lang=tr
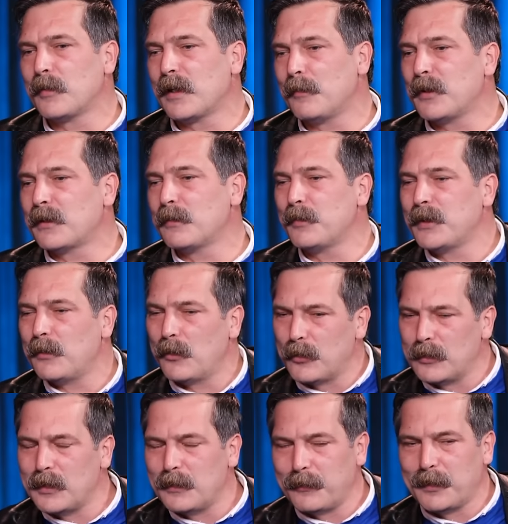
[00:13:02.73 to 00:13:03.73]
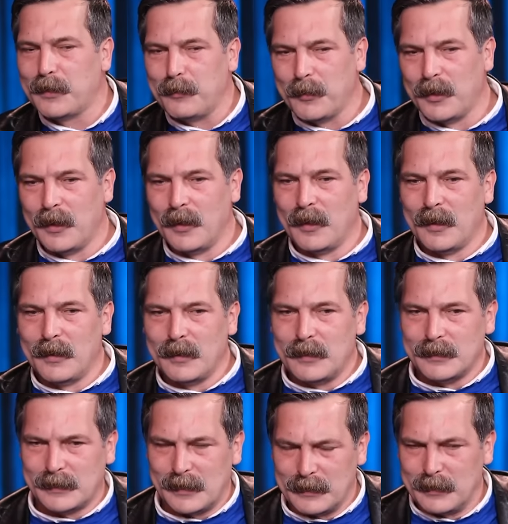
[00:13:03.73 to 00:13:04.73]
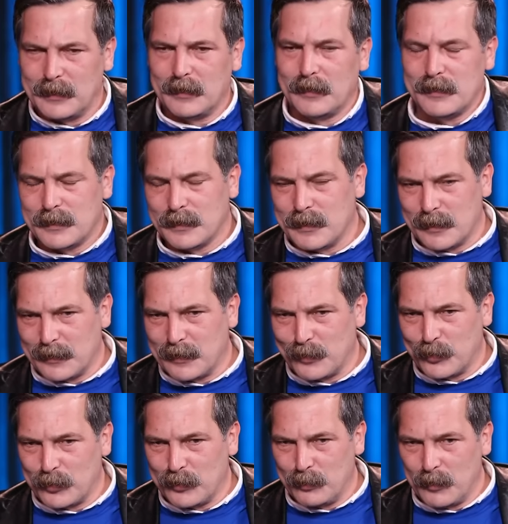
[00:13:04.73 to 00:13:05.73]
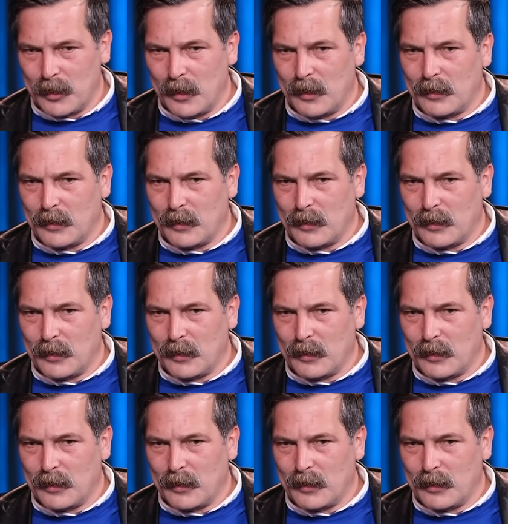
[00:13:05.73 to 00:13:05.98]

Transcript: Yani bakın bir örnek vereyim. E, sendikaları ziyaret ediyorum.